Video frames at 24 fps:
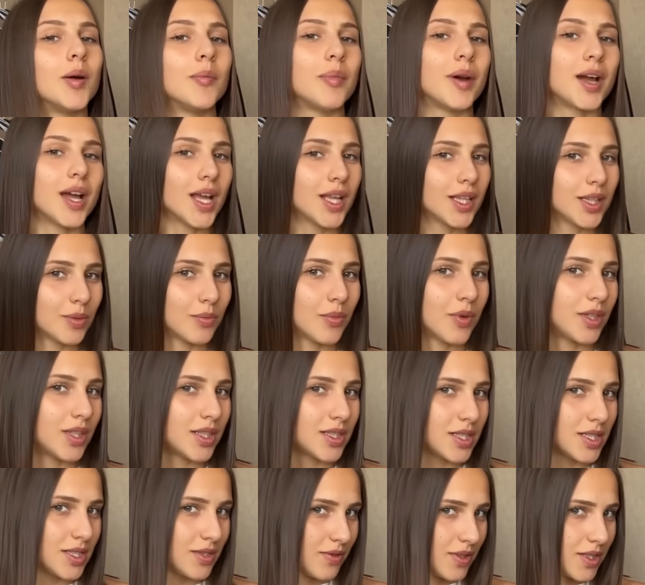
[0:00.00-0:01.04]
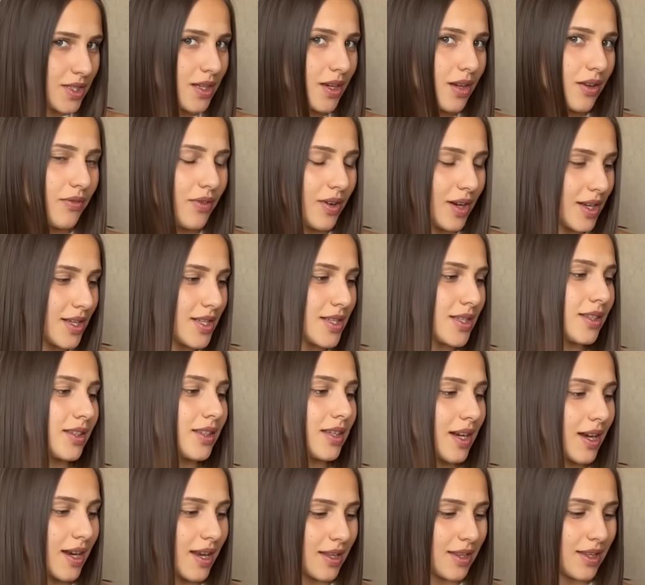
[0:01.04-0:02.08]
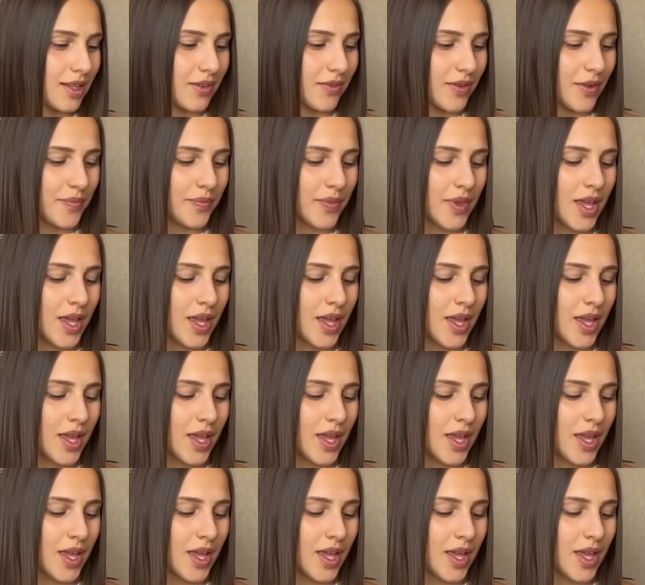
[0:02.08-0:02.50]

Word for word: поэтому она действительно выглядит трендово.